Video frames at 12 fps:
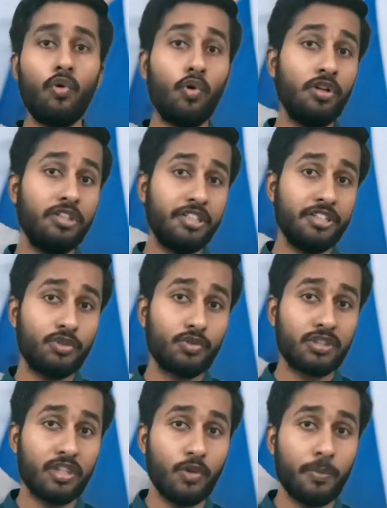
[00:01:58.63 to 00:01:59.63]
ओल्ड
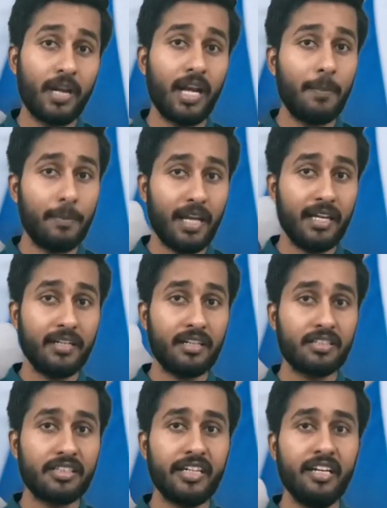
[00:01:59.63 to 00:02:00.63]
टिश्यूज के ऊपर अप्लाई
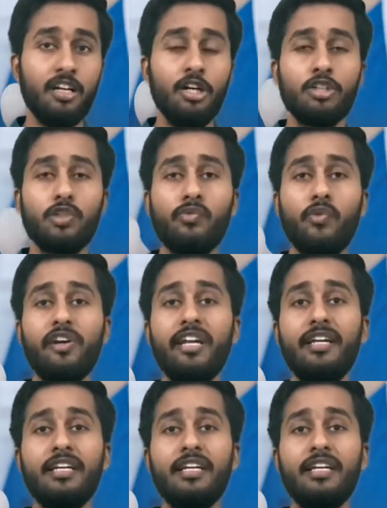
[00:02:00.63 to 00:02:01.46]
करते हैं तो वो उन्हें